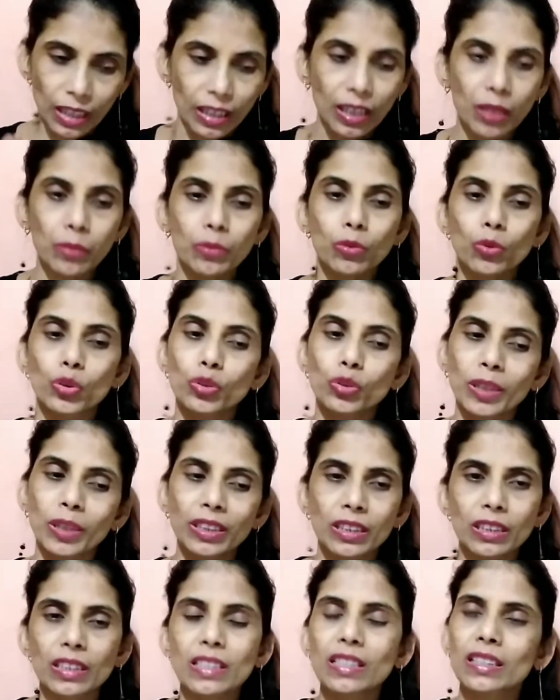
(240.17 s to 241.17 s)
अगर कुछ
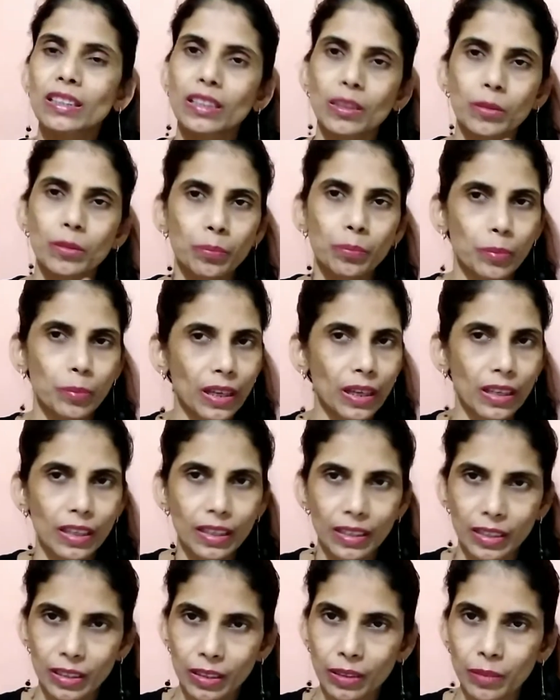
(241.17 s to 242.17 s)
बच्चे जैसे कि
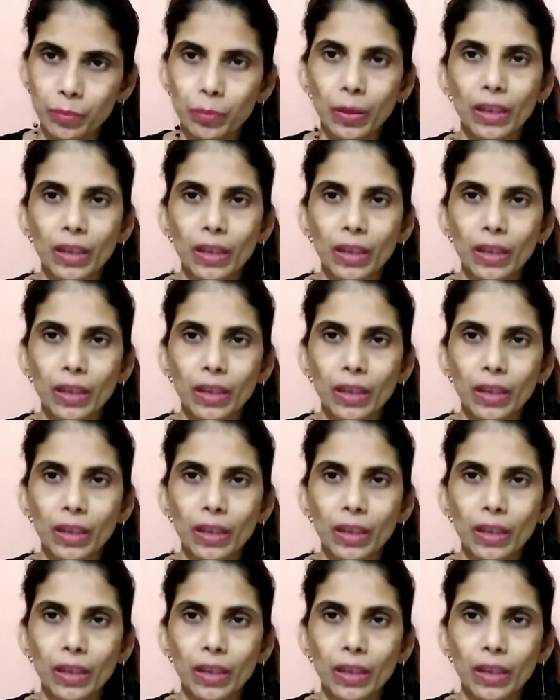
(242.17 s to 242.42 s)
पहले ही